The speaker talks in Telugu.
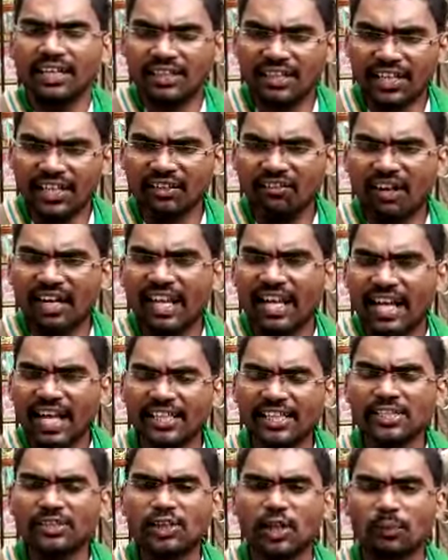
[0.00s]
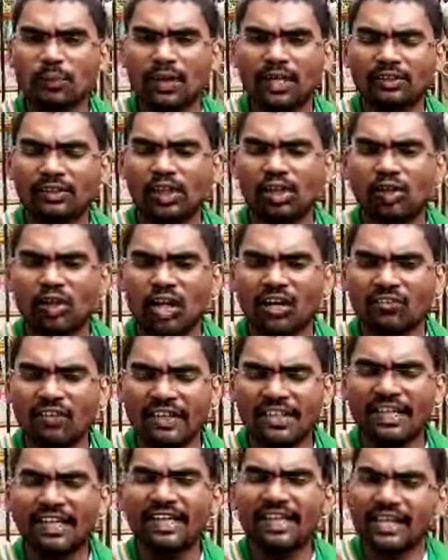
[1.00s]
దీనివల్ల ఏజెన్సీ ప్రాంతంలో
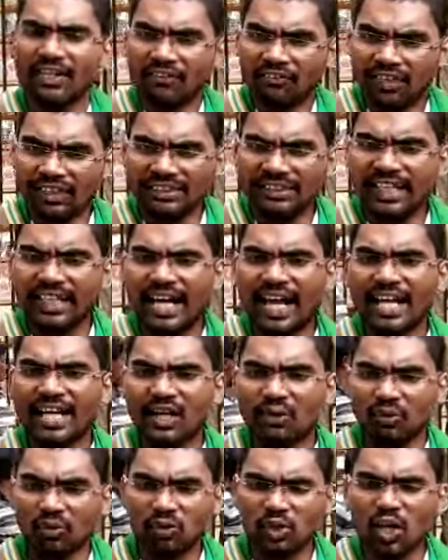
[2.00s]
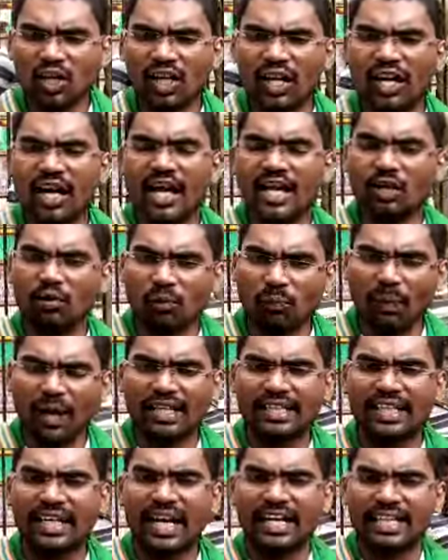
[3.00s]
ఉన్నటువంటి విద్య కానీ ఉద్యోగం కానీ
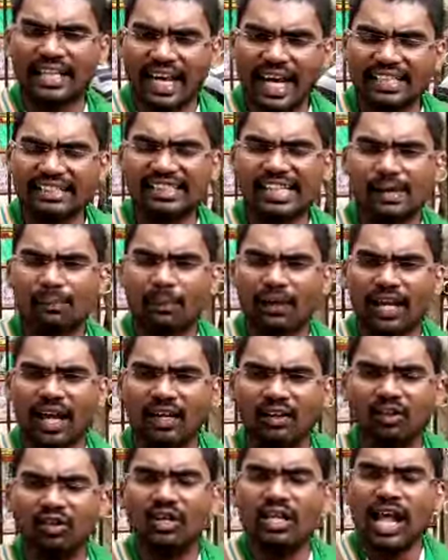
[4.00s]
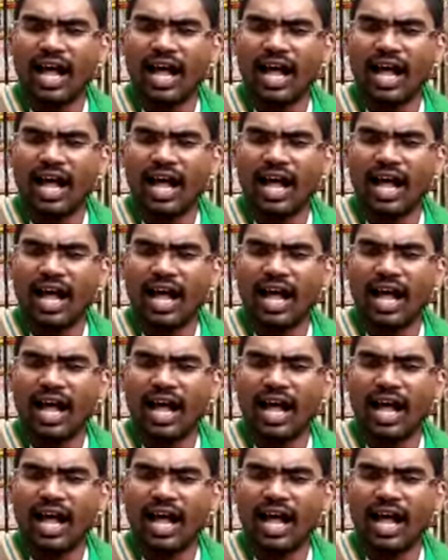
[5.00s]
ఉపాధి కానీ రాజకీయ ఫలాలు